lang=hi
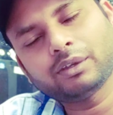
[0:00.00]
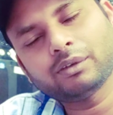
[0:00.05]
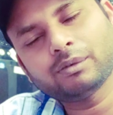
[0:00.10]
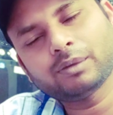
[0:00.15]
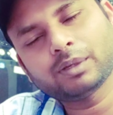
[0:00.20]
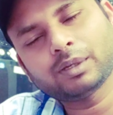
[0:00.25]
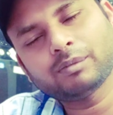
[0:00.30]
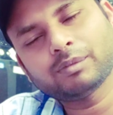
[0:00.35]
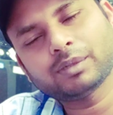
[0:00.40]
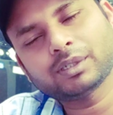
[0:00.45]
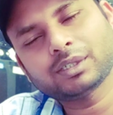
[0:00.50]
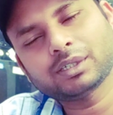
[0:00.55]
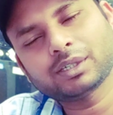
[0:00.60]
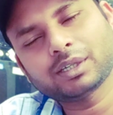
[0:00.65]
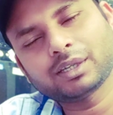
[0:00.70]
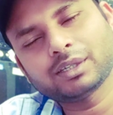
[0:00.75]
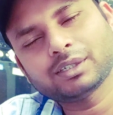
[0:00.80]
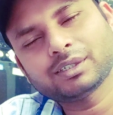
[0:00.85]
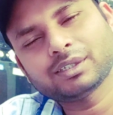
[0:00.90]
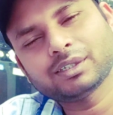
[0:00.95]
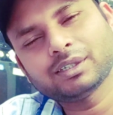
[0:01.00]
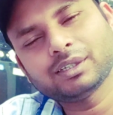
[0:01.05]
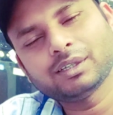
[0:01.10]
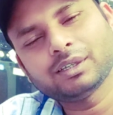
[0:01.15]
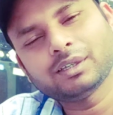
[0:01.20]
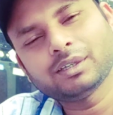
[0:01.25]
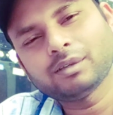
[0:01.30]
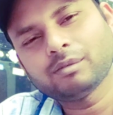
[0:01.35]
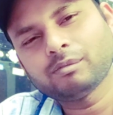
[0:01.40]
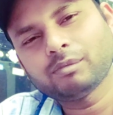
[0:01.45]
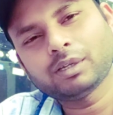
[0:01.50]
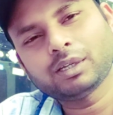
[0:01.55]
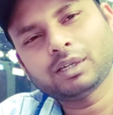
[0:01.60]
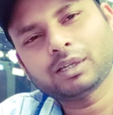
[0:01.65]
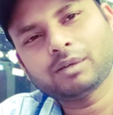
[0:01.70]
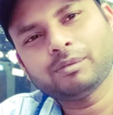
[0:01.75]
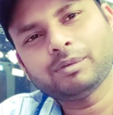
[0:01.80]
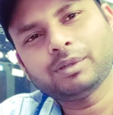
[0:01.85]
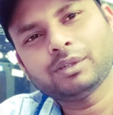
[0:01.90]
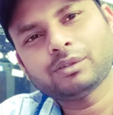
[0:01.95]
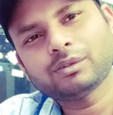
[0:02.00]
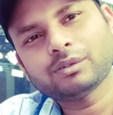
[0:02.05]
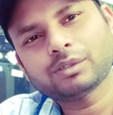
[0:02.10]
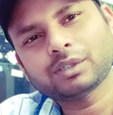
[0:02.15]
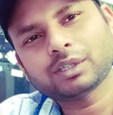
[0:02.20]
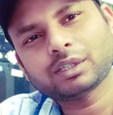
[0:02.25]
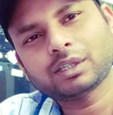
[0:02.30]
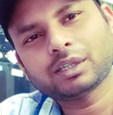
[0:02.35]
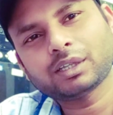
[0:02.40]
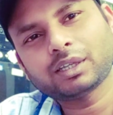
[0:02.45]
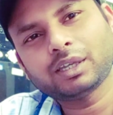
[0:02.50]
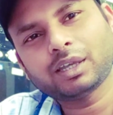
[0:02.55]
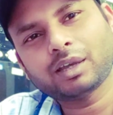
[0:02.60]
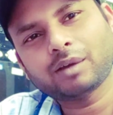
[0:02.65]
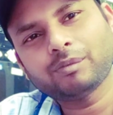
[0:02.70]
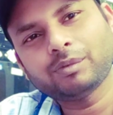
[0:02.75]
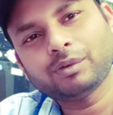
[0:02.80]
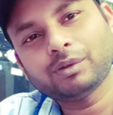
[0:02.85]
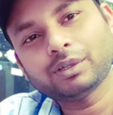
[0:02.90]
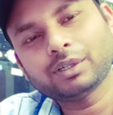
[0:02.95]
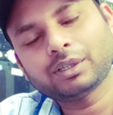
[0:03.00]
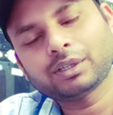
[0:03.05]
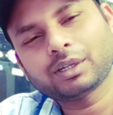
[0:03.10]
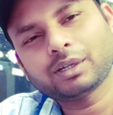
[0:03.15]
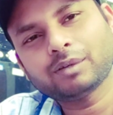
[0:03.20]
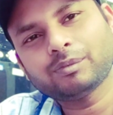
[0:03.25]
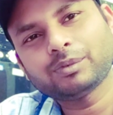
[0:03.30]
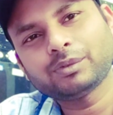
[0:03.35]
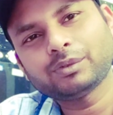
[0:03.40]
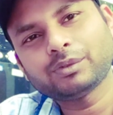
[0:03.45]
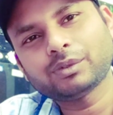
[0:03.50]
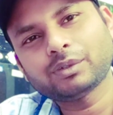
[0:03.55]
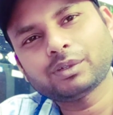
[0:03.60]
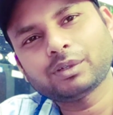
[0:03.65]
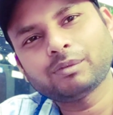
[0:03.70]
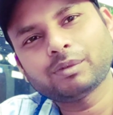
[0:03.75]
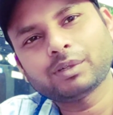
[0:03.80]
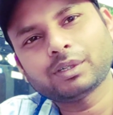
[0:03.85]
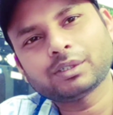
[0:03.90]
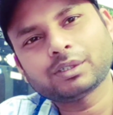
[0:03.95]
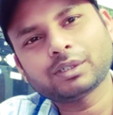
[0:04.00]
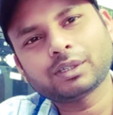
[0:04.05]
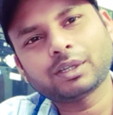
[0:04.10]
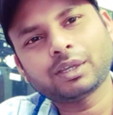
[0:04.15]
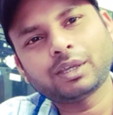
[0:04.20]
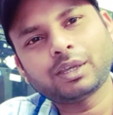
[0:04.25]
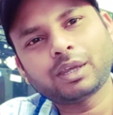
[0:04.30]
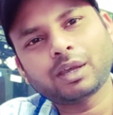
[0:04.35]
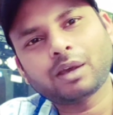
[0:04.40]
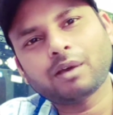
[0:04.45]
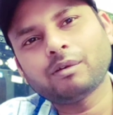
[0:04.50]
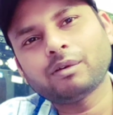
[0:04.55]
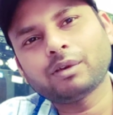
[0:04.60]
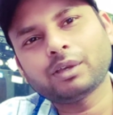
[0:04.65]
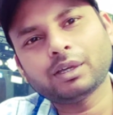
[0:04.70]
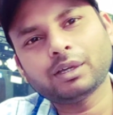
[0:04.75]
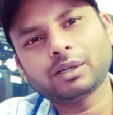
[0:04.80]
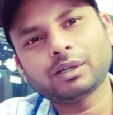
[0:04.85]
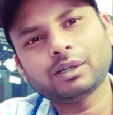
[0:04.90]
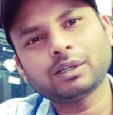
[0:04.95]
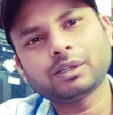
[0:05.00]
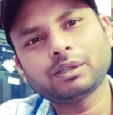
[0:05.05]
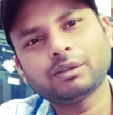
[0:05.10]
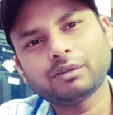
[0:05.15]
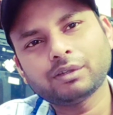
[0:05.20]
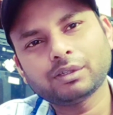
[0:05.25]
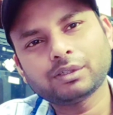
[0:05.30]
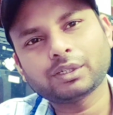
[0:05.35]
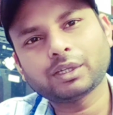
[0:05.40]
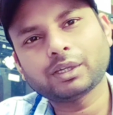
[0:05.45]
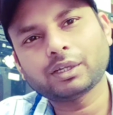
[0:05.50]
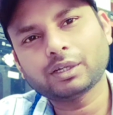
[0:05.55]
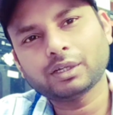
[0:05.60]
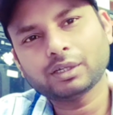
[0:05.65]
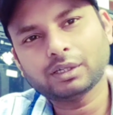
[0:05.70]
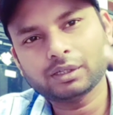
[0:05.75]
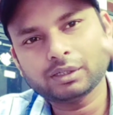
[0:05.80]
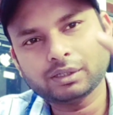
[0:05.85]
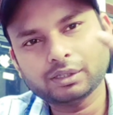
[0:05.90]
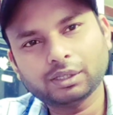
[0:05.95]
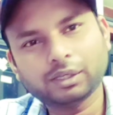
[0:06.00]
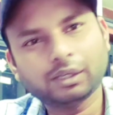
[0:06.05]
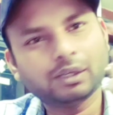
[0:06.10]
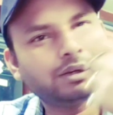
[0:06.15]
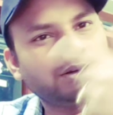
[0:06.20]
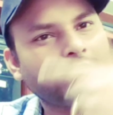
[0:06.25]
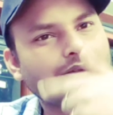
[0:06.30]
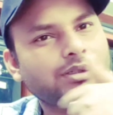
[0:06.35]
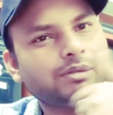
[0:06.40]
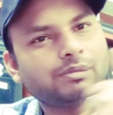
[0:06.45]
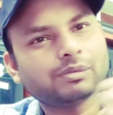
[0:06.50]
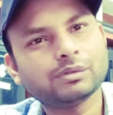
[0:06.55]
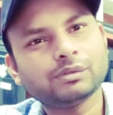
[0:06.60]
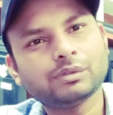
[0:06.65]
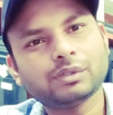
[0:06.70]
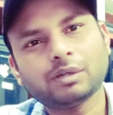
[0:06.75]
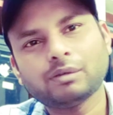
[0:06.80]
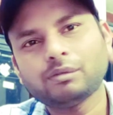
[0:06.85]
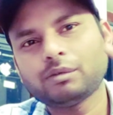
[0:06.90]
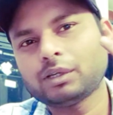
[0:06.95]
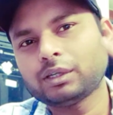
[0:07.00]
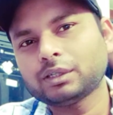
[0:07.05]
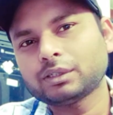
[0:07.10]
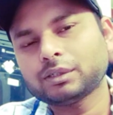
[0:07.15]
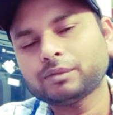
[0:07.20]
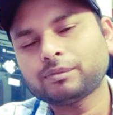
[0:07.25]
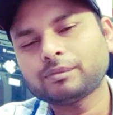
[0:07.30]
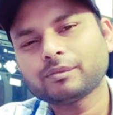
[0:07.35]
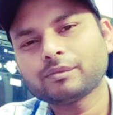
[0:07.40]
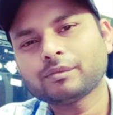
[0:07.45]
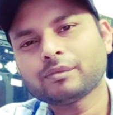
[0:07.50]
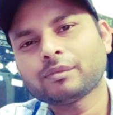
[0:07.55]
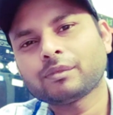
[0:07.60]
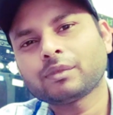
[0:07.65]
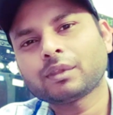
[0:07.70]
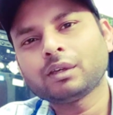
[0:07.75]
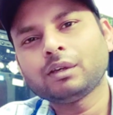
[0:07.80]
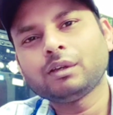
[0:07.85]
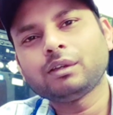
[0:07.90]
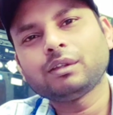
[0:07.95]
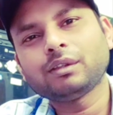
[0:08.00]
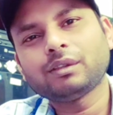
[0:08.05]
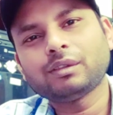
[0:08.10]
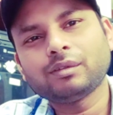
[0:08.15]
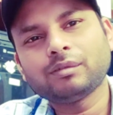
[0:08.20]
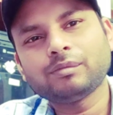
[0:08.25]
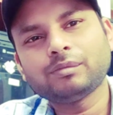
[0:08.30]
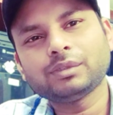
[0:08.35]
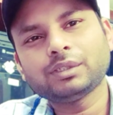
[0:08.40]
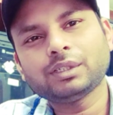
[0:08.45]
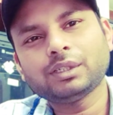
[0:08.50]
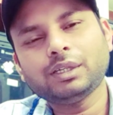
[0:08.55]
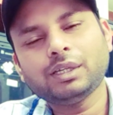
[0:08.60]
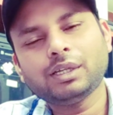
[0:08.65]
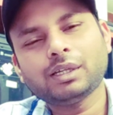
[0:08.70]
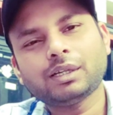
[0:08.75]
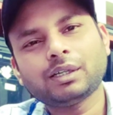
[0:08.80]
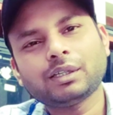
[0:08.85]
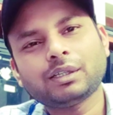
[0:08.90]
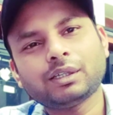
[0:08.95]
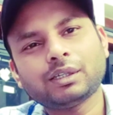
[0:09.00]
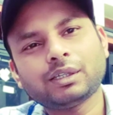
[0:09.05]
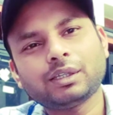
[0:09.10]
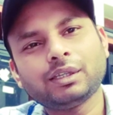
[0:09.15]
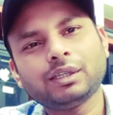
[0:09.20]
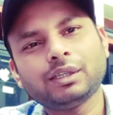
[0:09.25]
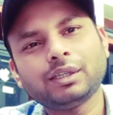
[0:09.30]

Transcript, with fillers: यू वेरी मच गाइज़ मैंने कभी नहीं सोचा था कि आप लोग इतना पूछोगे मेरे से कि क्या हो गया क्योंकि चेहरा दिख ही रहा सब सूझा हुआ है सब तो मुझे नहीं लगा था कि